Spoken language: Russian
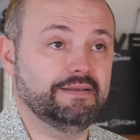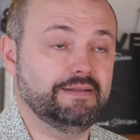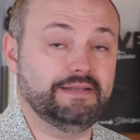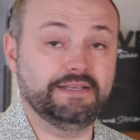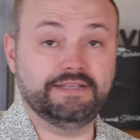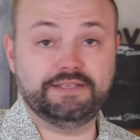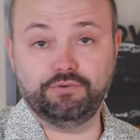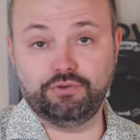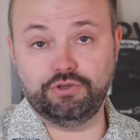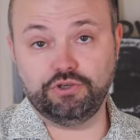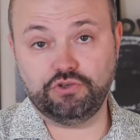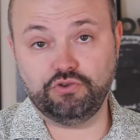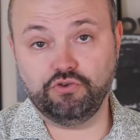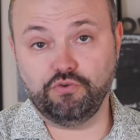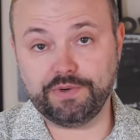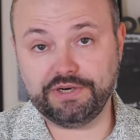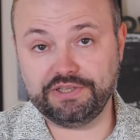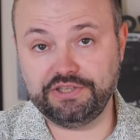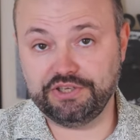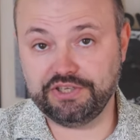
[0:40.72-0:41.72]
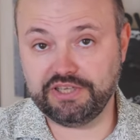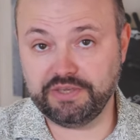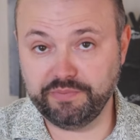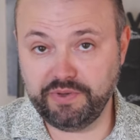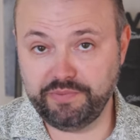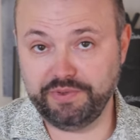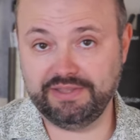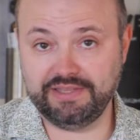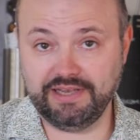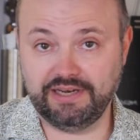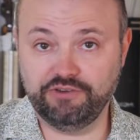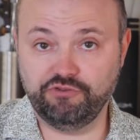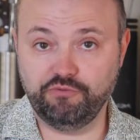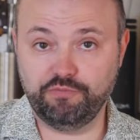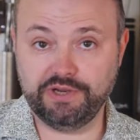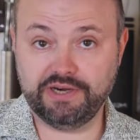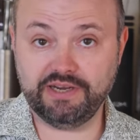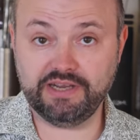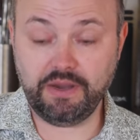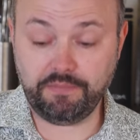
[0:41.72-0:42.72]
Для сегодняшнего практически моментального
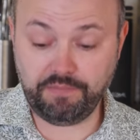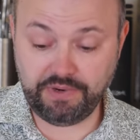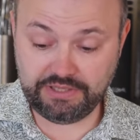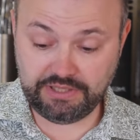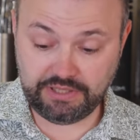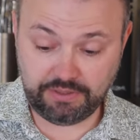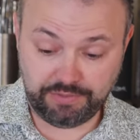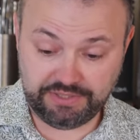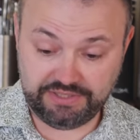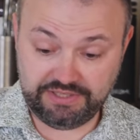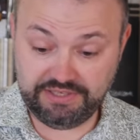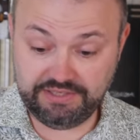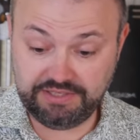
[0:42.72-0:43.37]
пирога понадобится,